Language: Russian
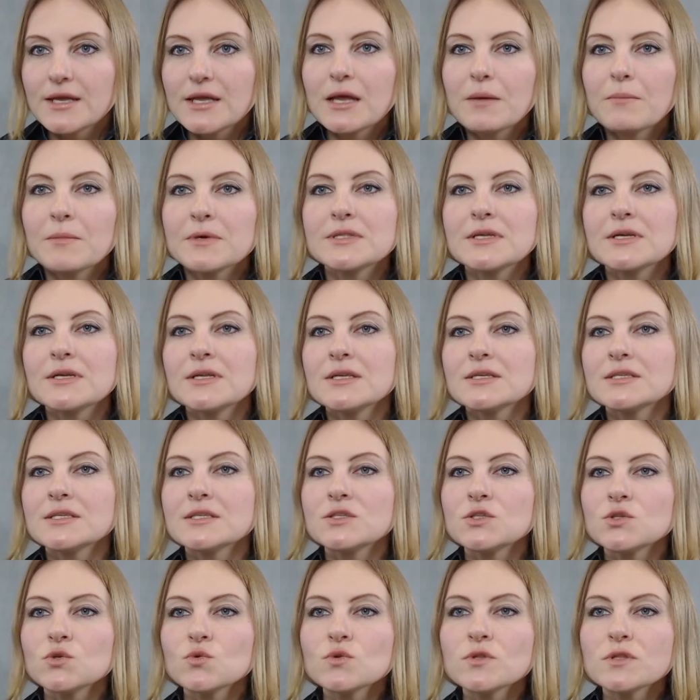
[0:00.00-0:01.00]

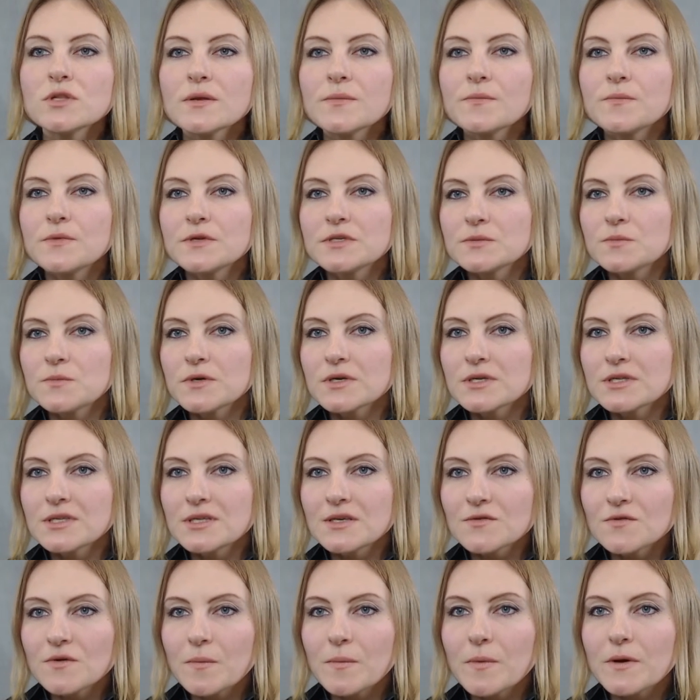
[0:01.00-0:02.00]
Модернизационная
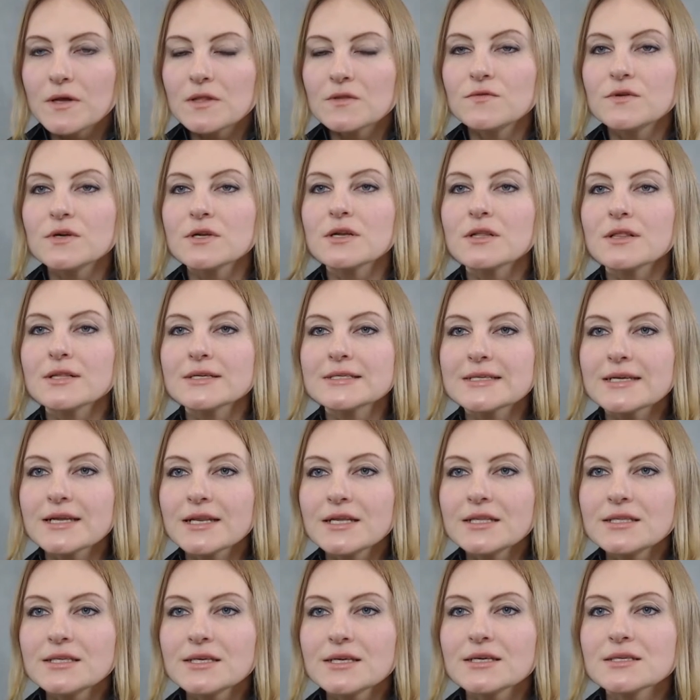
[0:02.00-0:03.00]
перспектива подверглась
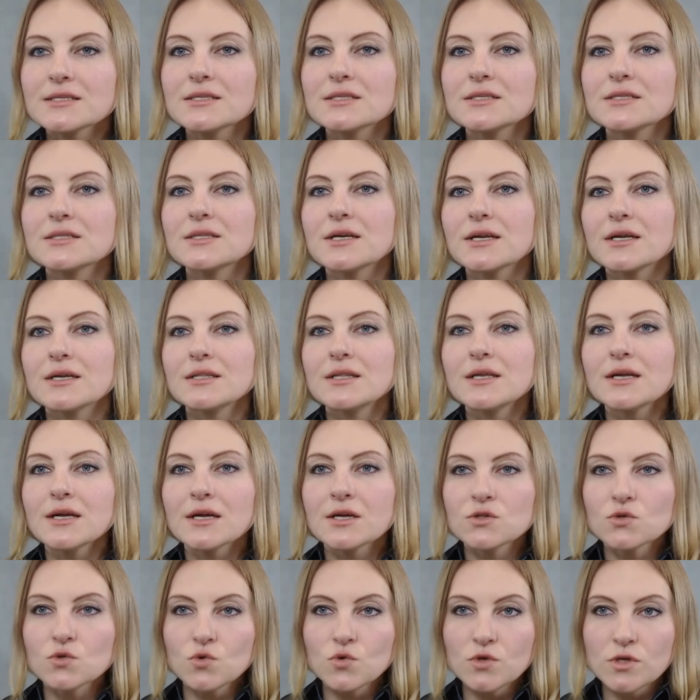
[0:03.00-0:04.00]
критике со стороны
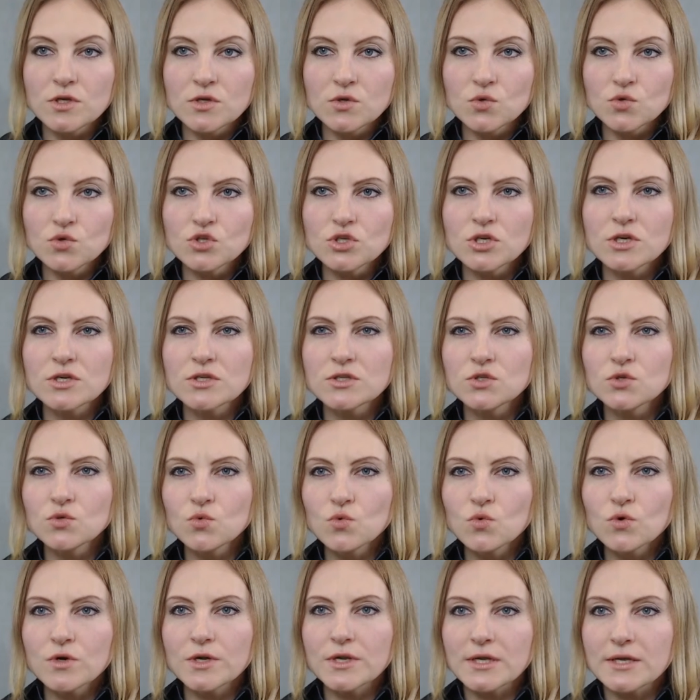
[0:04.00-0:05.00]
конкурирующих
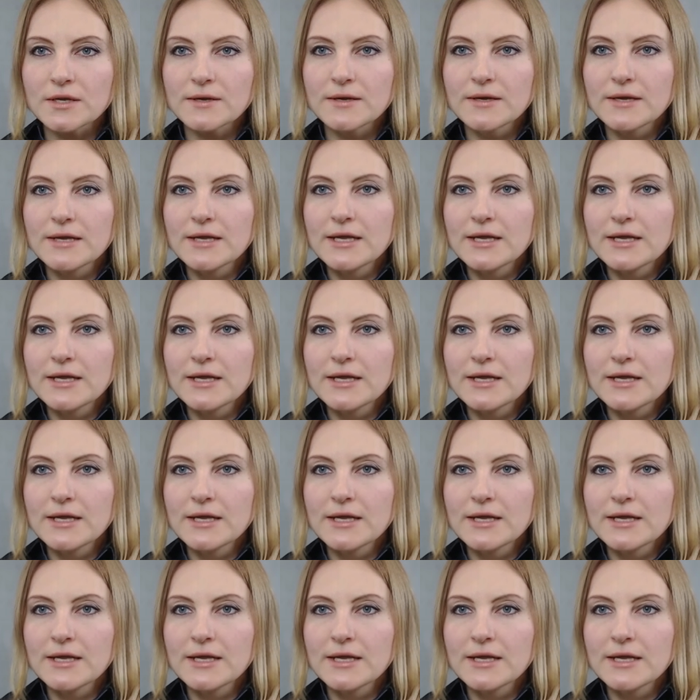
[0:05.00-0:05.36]
теорий